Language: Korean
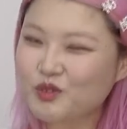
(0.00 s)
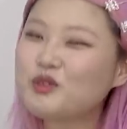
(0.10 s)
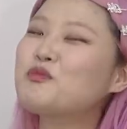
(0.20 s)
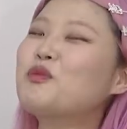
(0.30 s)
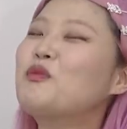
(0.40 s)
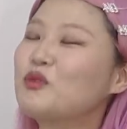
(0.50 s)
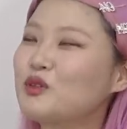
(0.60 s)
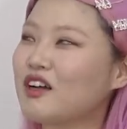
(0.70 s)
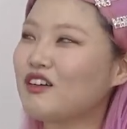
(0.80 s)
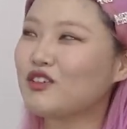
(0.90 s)
유니폼도
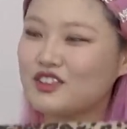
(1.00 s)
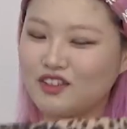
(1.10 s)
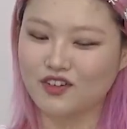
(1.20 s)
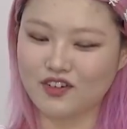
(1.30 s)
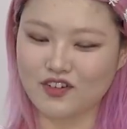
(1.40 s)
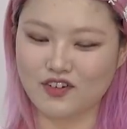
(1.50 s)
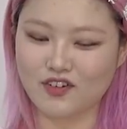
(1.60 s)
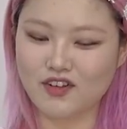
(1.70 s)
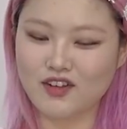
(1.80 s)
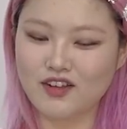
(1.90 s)

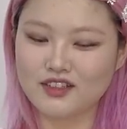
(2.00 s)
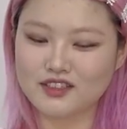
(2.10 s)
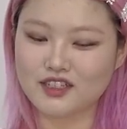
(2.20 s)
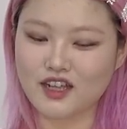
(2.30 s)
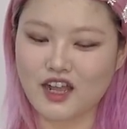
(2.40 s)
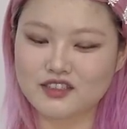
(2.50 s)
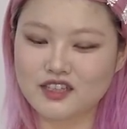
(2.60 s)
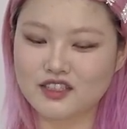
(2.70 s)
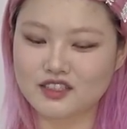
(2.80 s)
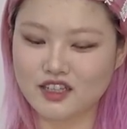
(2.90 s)
샀거든요. 진짜 가지가지